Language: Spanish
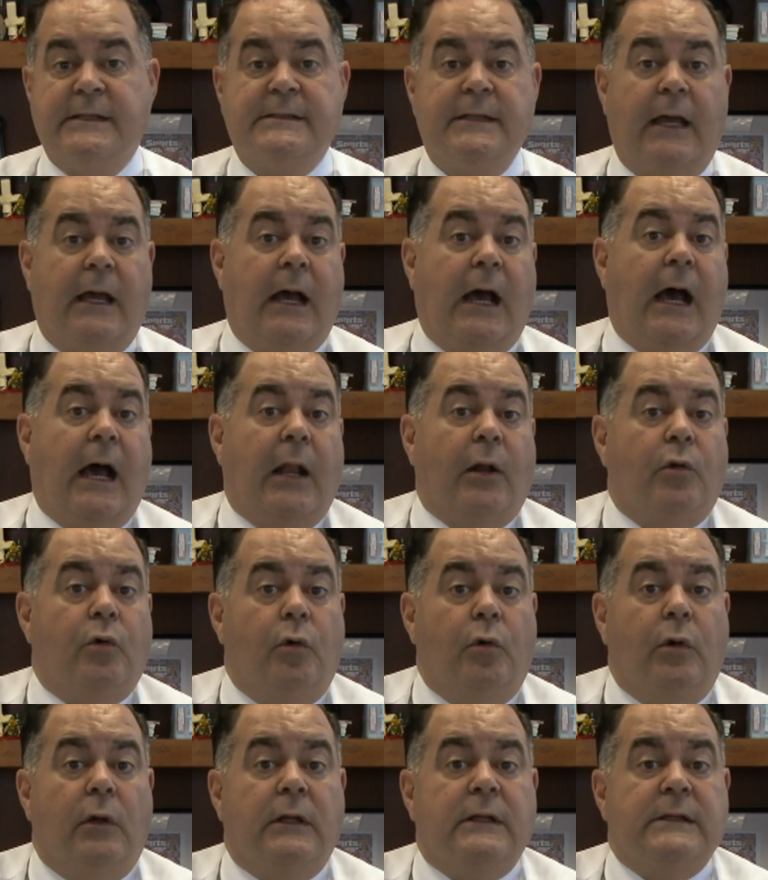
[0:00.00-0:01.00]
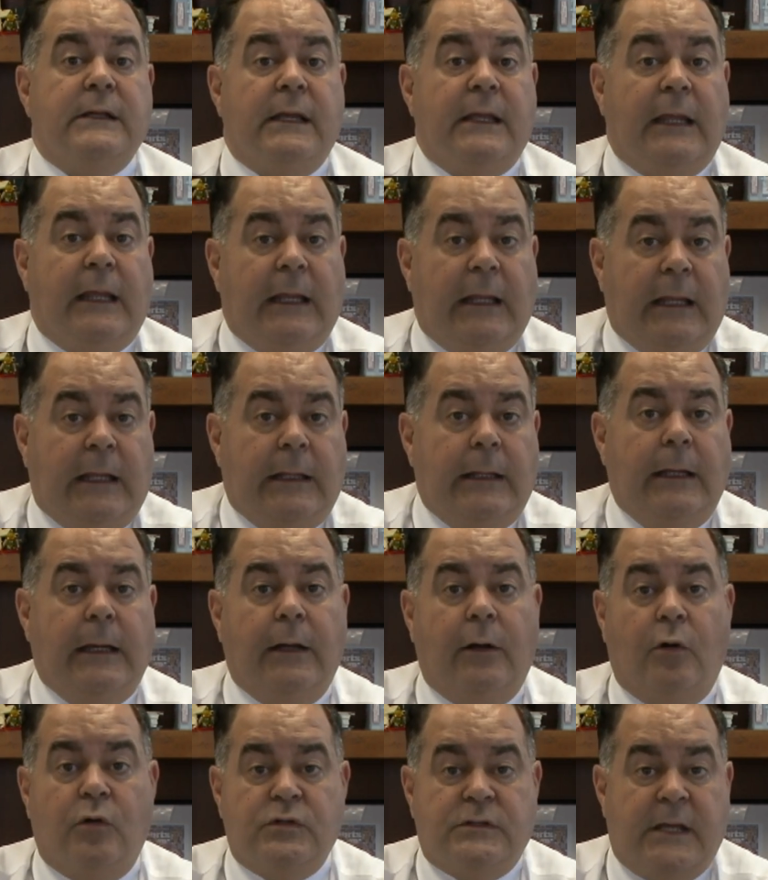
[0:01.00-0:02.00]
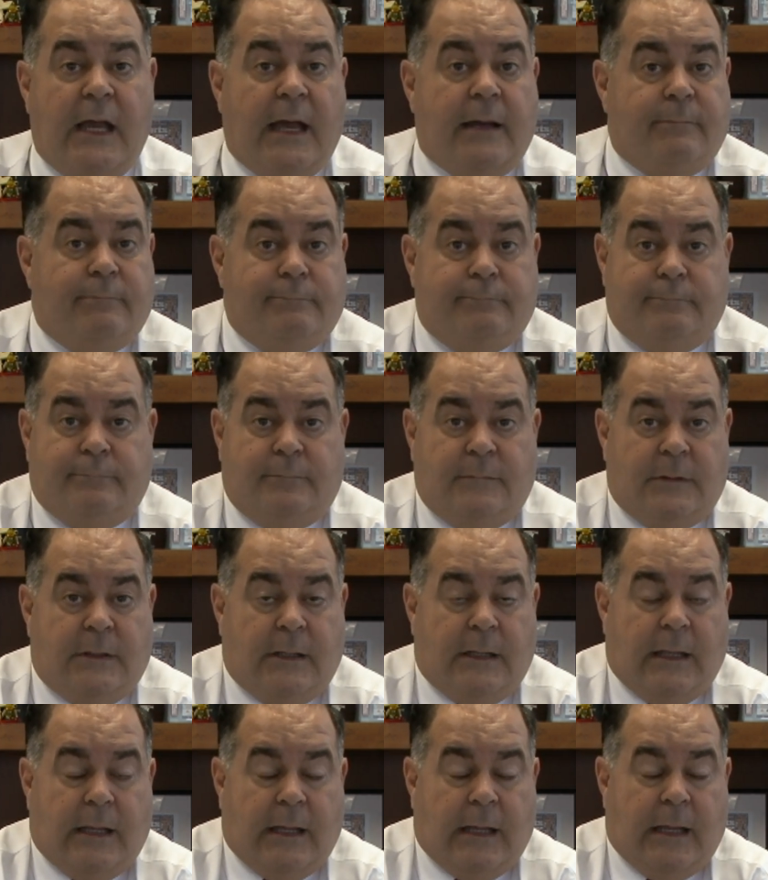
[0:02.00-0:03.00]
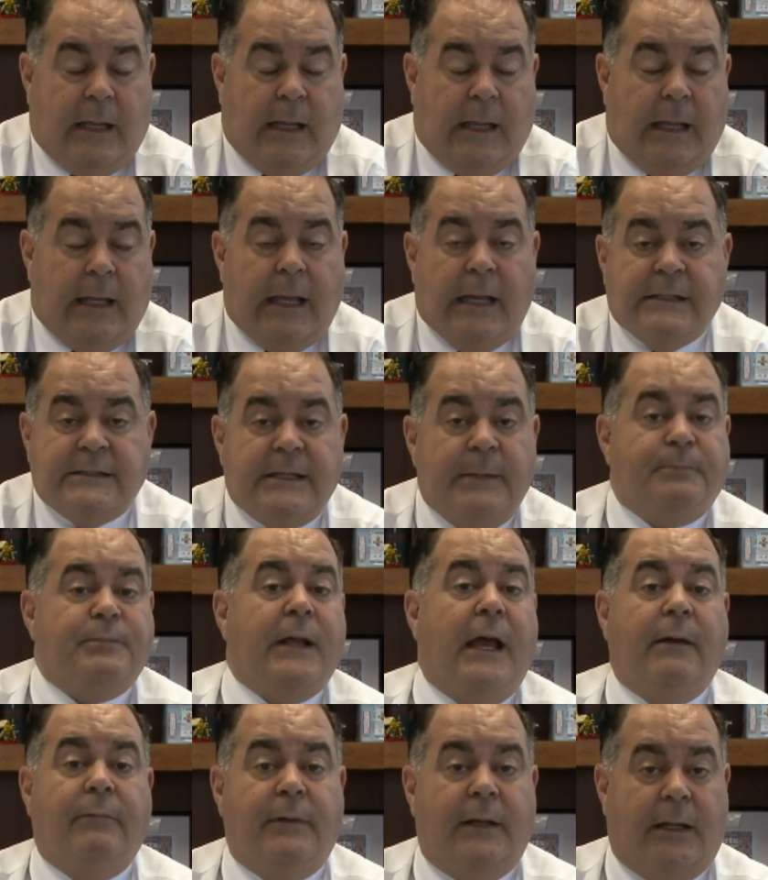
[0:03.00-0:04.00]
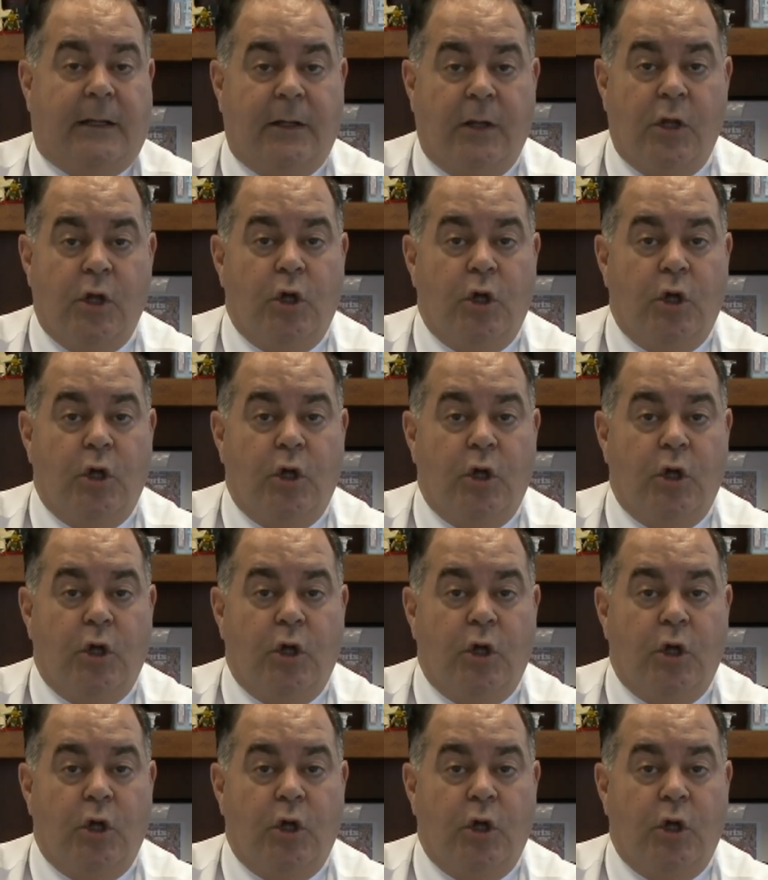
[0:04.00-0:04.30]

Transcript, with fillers: es algo, o sea, inaceptable.